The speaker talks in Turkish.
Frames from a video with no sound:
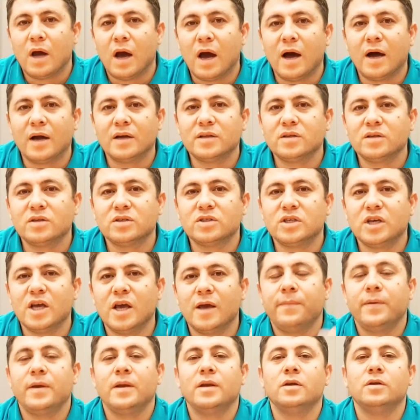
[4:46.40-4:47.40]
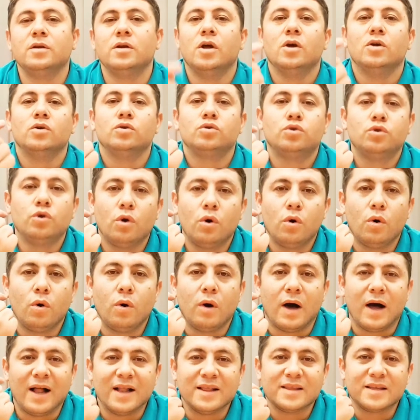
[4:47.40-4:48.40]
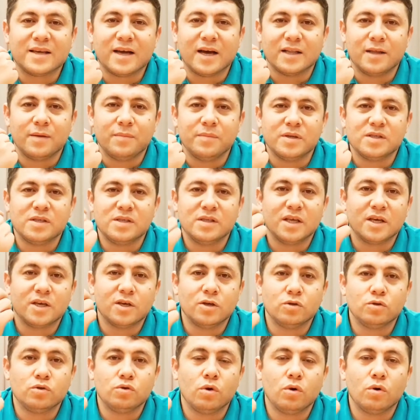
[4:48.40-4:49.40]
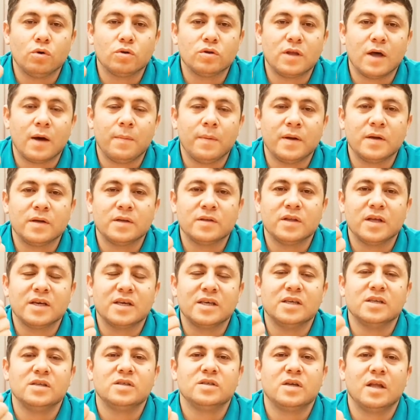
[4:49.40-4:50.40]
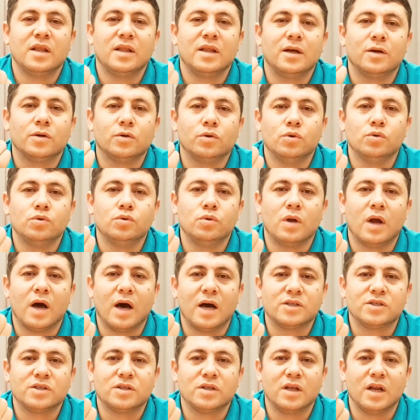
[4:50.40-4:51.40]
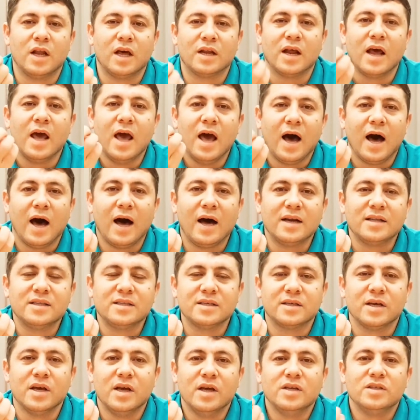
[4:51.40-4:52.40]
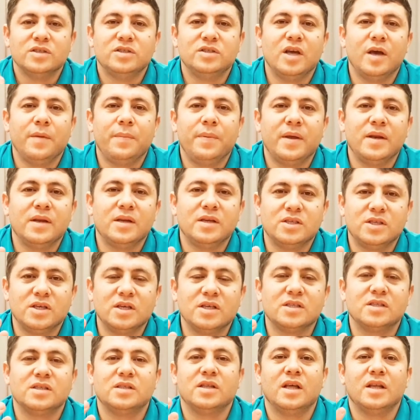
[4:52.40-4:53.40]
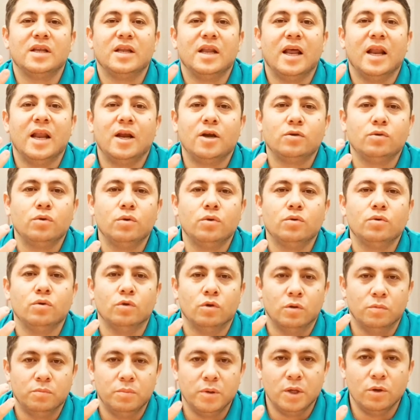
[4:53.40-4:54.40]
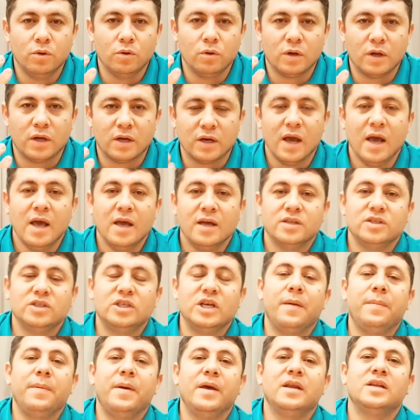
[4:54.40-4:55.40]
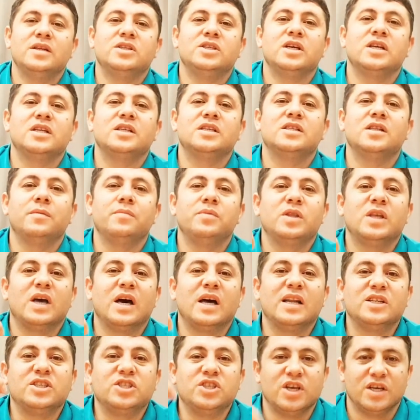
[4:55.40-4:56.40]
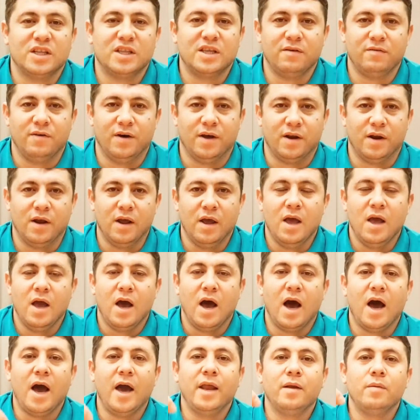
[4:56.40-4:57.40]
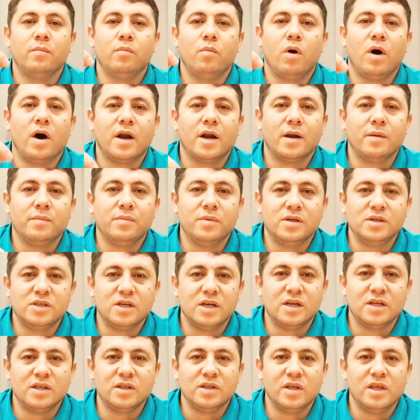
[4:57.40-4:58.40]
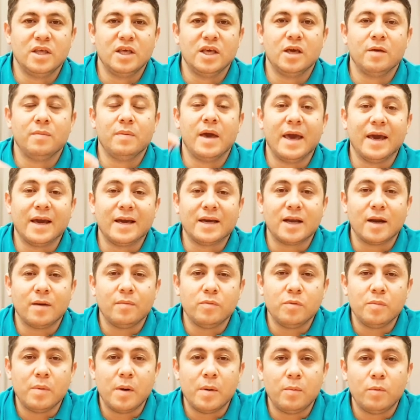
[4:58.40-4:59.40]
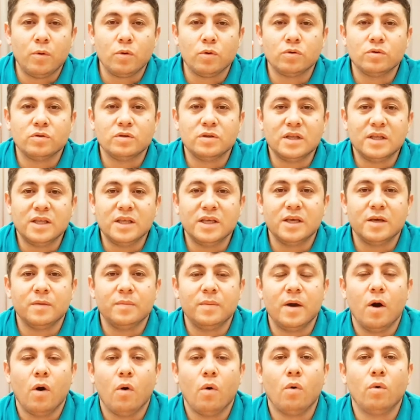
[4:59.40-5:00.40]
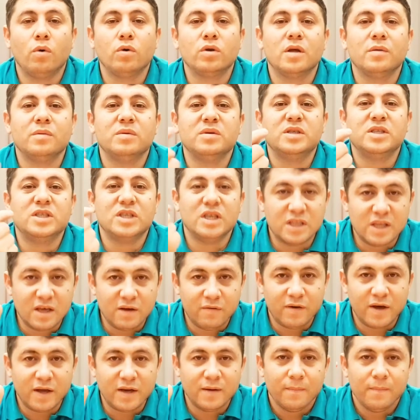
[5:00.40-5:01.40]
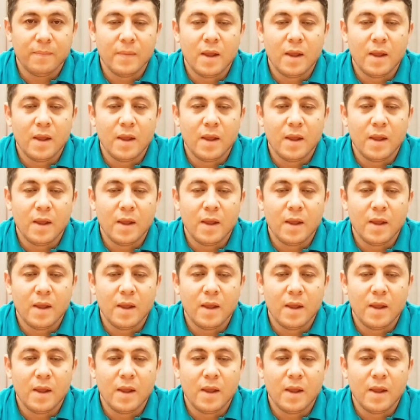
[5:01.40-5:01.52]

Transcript: Artık CHP'nin çoğu alt kademesindeki çoğu tavanındaki insanlar gözünü açtılar. Artık CHP'nin içerisinde neler döndüğünü biliyorlar. CHP'nin içerisinde bir tane çete var. Aynı Muharrem İnce'nin dediği gibi Ekrem İmamoğlu'nun dediği gibi orada bir çete var.